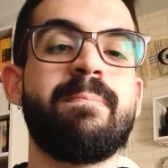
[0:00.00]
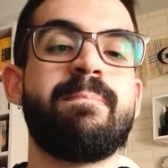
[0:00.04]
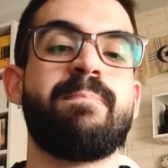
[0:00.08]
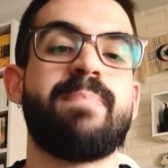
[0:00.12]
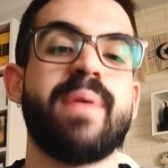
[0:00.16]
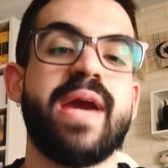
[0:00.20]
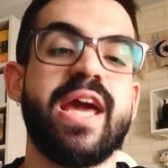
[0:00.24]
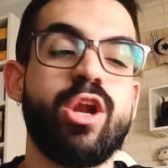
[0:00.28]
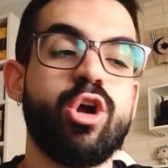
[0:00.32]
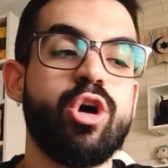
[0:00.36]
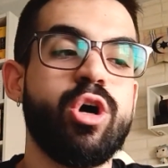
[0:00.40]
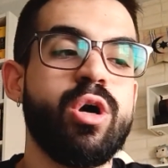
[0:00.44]

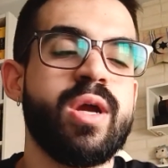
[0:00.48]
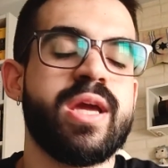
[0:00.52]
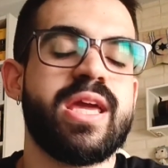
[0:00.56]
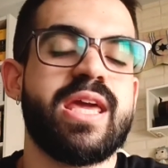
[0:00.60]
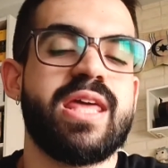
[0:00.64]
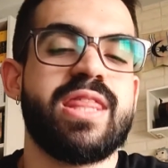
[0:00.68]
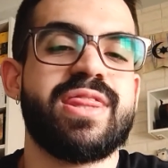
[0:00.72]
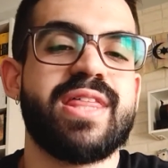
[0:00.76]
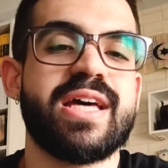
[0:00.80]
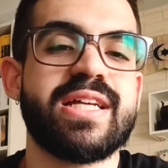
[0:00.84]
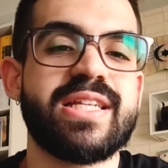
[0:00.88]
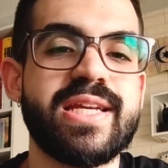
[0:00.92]
pero
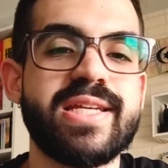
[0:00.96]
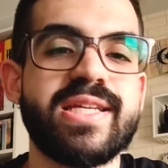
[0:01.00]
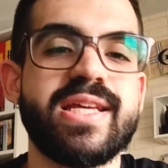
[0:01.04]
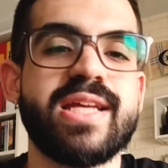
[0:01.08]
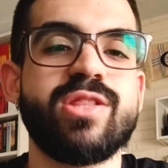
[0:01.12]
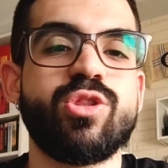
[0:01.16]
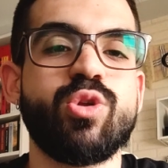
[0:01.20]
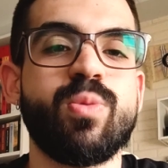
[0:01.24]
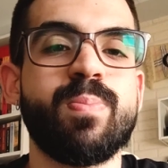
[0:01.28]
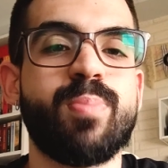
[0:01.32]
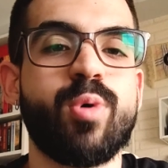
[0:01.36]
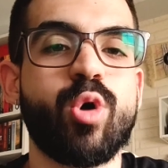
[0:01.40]
quizás se
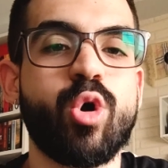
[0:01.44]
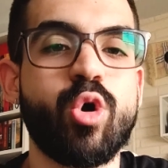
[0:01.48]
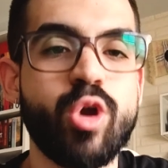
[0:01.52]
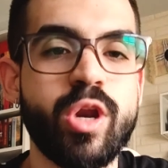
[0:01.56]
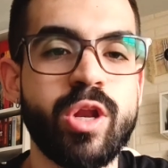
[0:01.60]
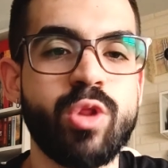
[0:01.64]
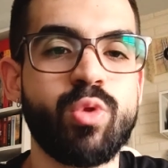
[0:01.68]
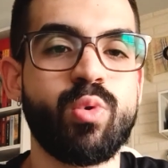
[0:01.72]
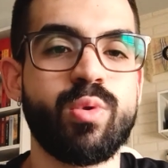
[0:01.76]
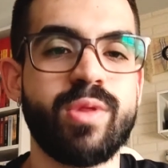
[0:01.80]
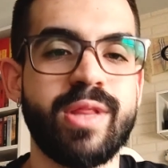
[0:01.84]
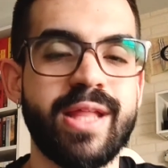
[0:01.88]
siente un poco
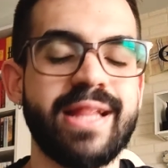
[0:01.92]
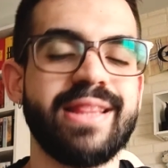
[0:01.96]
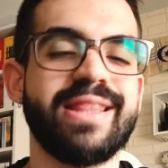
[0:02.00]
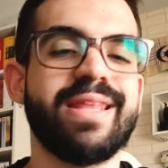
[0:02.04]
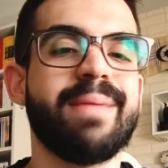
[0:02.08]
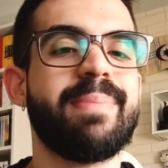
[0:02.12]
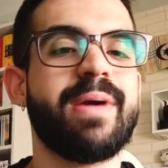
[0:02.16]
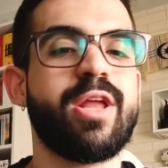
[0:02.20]
redundante.